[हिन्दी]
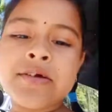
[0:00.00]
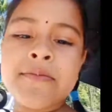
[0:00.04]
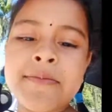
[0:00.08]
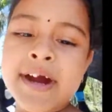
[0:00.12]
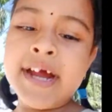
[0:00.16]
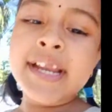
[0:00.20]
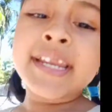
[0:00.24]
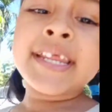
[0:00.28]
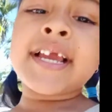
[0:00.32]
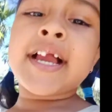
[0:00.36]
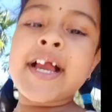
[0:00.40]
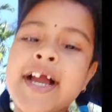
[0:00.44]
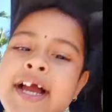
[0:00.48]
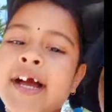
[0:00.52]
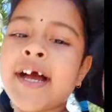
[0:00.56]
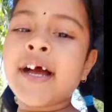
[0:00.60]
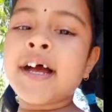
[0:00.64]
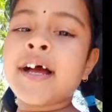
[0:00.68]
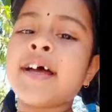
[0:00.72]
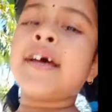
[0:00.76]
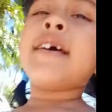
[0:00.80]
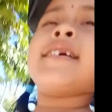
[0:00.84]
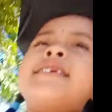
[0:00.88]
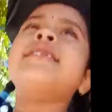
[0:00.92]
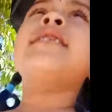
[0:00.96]
दिवाली का
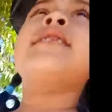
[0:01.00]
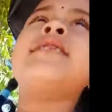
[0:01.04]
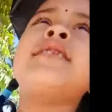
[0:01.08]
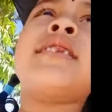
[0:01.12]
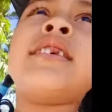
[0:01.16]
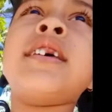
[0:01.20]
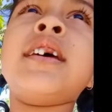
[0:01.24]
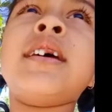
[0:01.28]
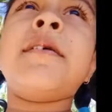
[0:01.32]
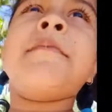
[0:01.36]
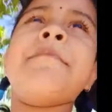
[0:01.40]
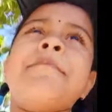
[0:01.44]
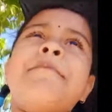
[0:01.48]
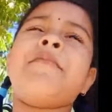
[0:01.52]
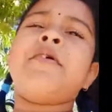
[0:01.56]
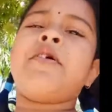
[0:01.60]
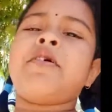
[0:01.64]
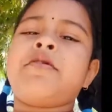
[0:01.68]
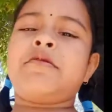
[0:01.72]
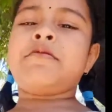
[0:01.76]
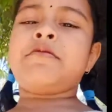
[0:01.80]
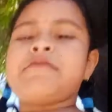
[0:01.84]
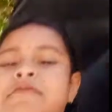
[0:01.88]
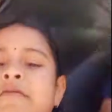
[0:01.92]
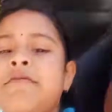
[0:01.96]
सैम
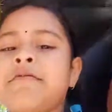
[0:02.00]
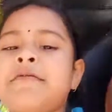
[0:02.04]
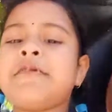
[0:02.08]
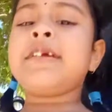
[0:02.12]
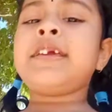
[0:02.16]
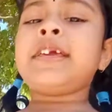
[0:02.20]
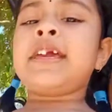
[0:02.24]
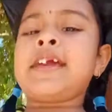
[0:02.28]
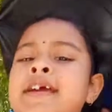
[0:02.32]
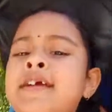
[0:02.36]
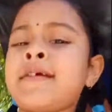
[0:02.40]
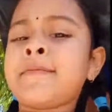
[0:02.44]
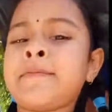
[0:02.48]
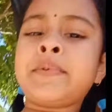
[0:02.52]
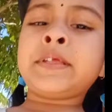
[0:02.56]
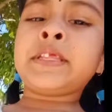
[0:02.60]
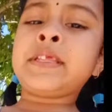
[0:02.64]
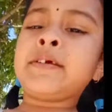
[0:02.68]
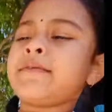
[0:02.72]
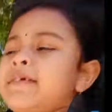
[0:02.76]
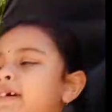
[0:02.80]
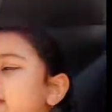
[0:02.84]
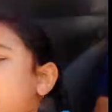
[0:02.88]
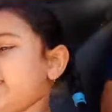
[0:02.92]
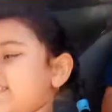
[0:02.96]
बोलूँगी हैप्पी
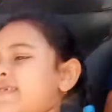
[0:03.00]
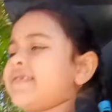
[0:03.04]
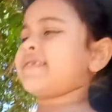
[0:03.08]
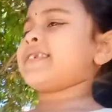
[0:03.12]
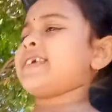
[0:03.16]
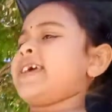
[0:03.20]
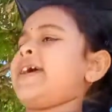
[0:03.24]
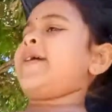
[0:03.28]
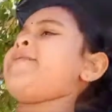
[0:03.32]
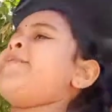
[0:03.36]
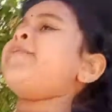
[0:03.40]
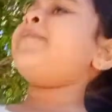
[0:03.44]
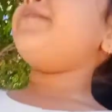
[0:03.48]
दिवाली सैम